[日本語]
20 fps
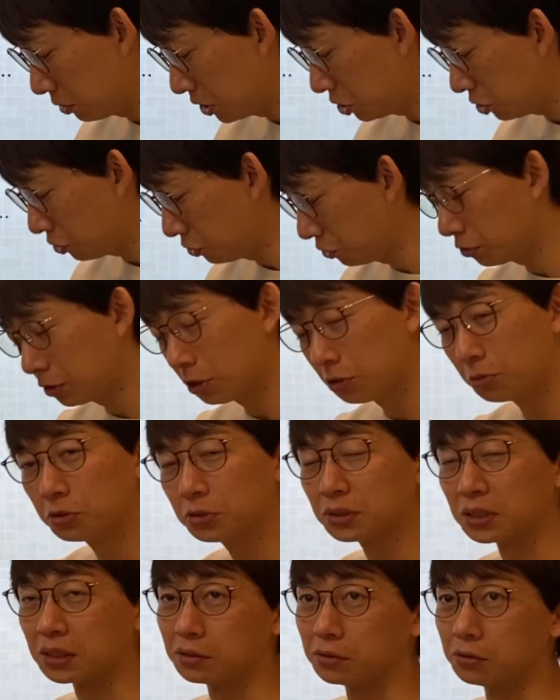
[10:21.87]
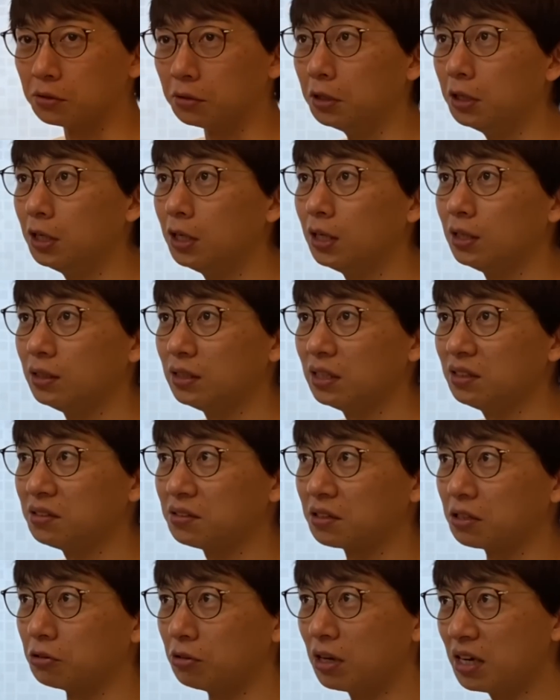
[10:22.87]
一瞬それ思ったんですよ。なんで
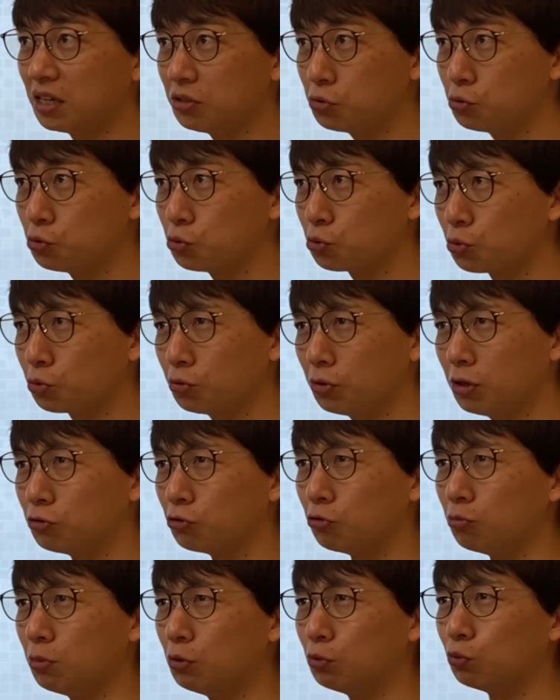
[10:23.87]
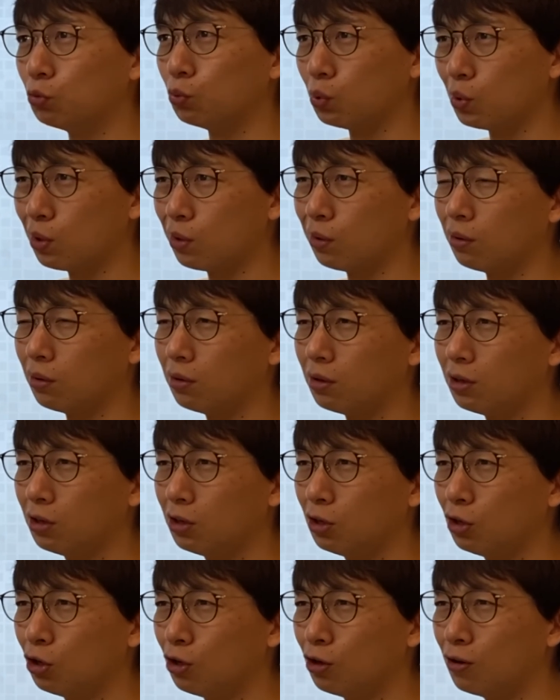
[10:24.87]
すけど来週の予告映像を見るとね
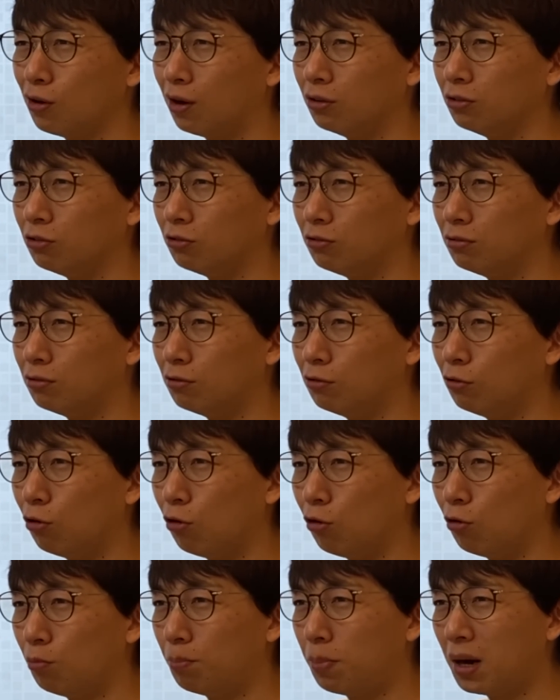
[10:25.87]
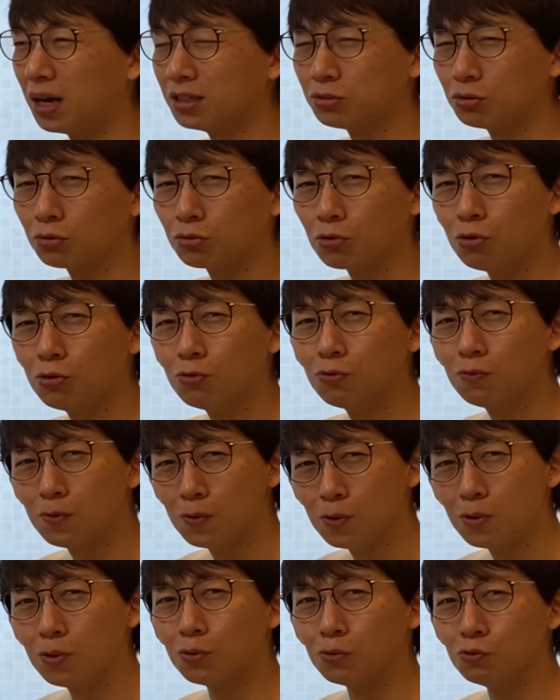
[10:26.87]
パソコン
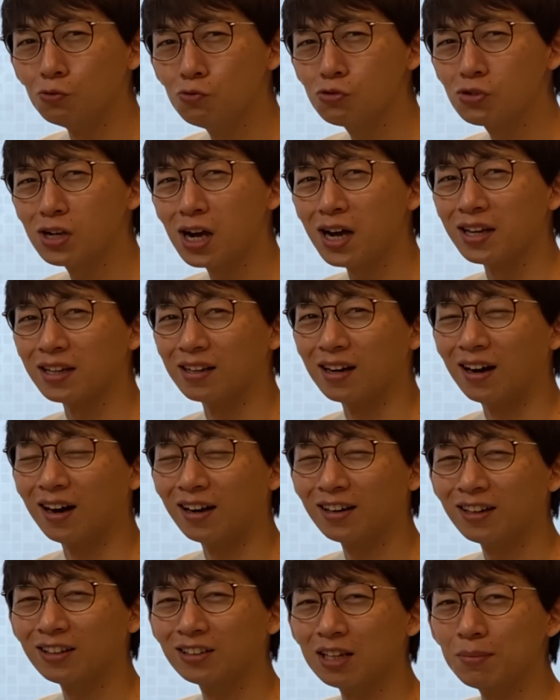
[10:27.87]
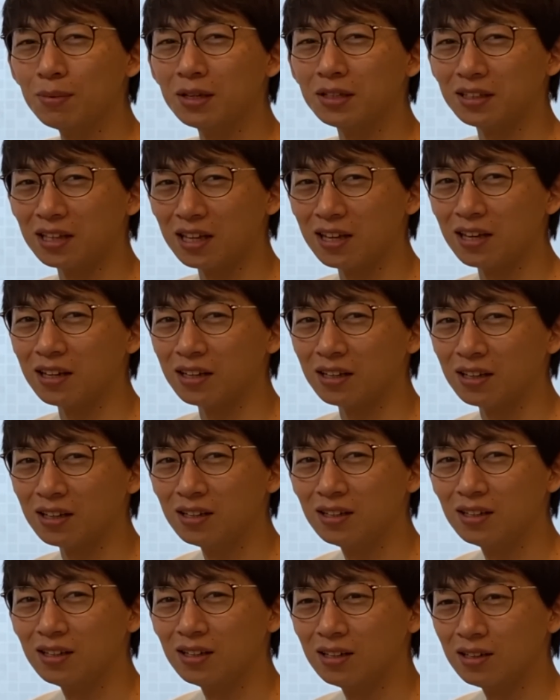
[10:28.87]
を鵜飼が改めて
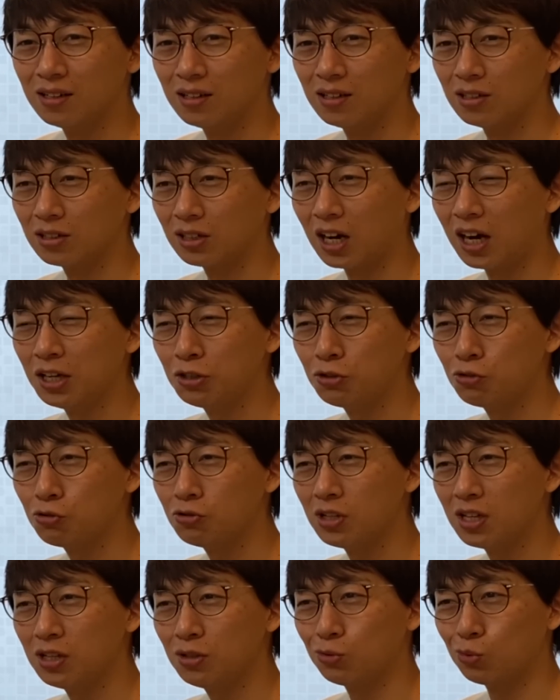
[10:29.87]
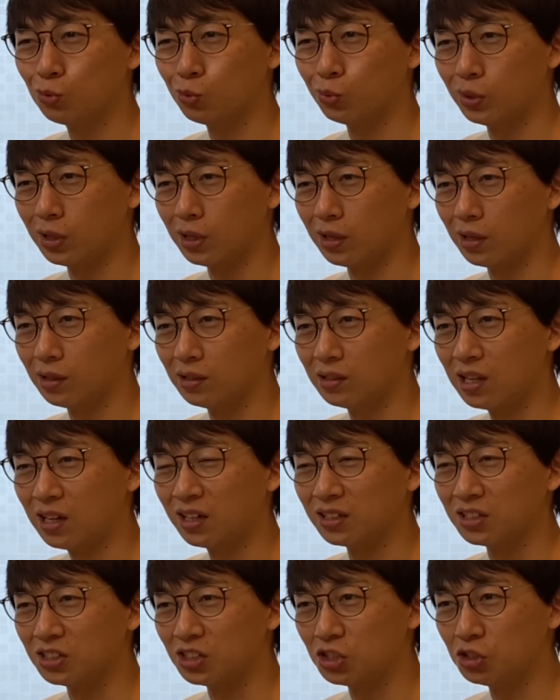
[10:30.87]
懐中電灯で
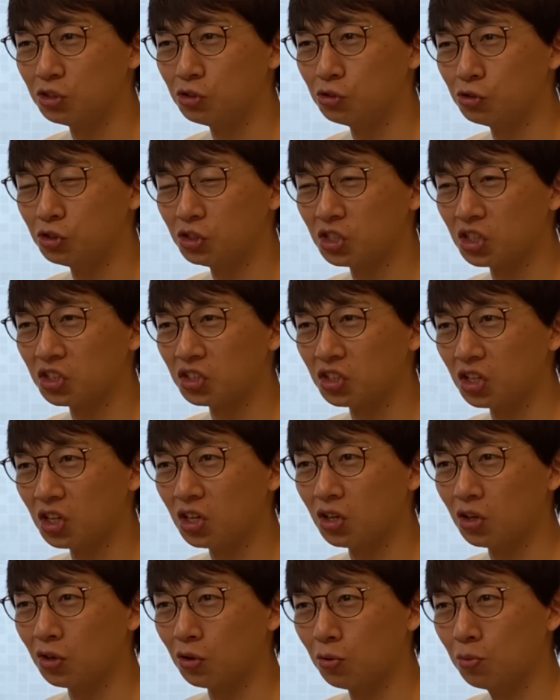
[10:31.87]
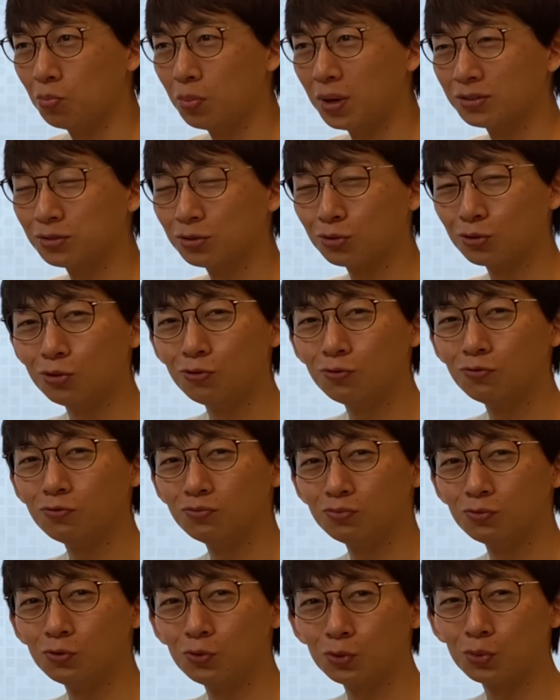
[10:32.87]
中に侵入してきて
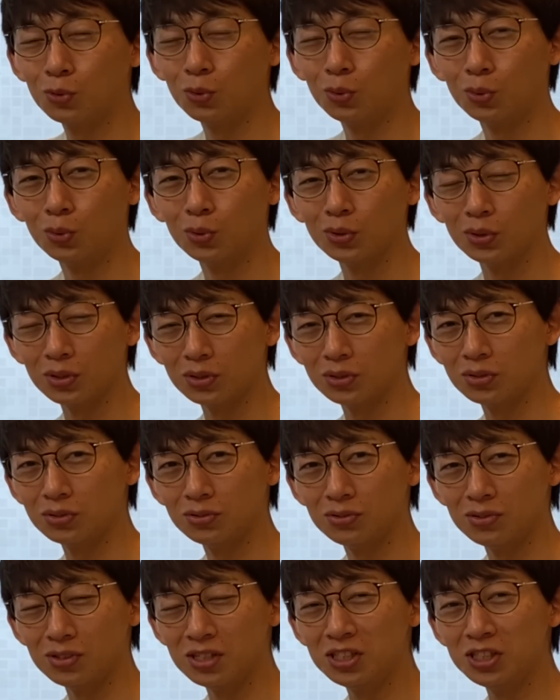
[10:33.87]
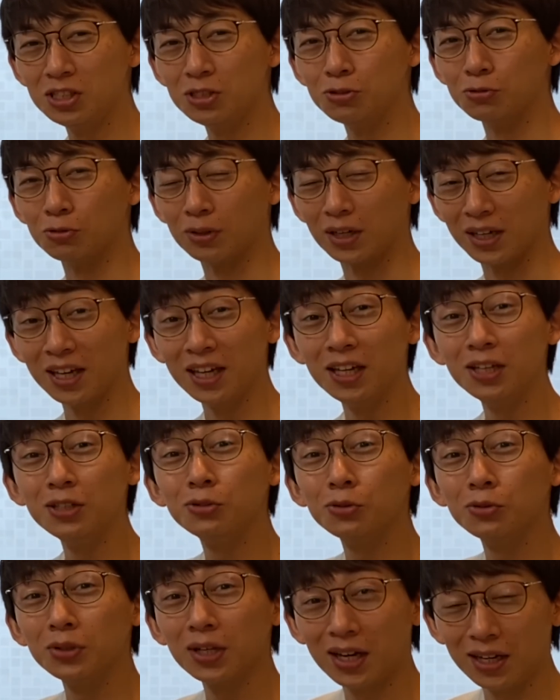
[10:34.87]
パソコンをこういじるのが映
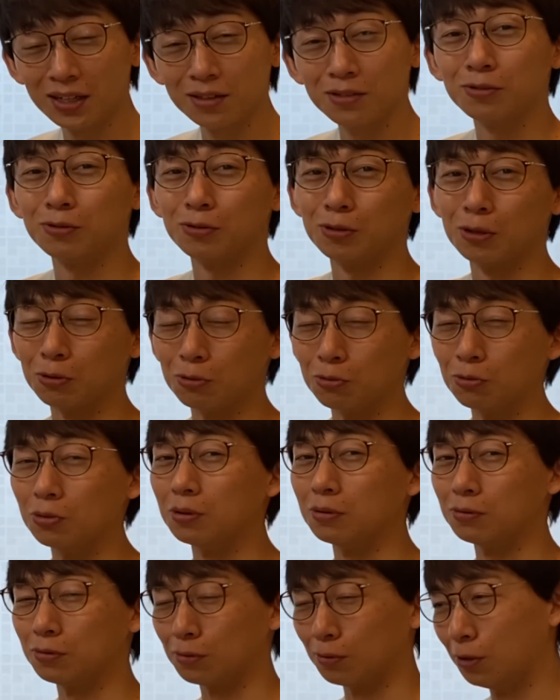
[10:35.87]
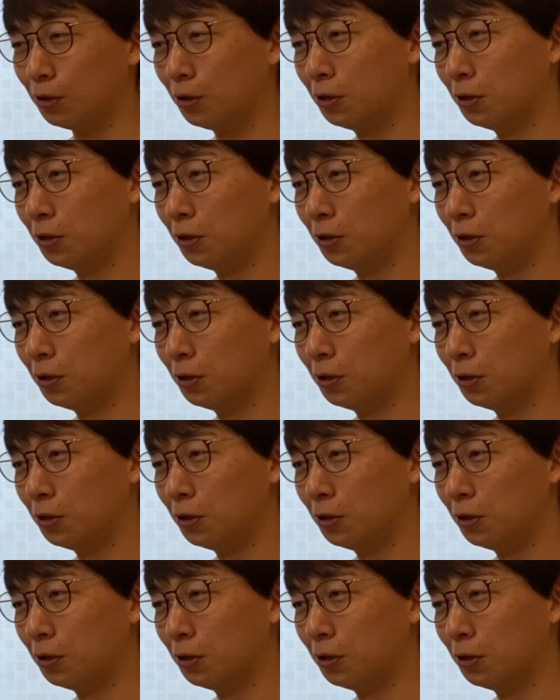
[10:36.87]
像で入ってるんですよ。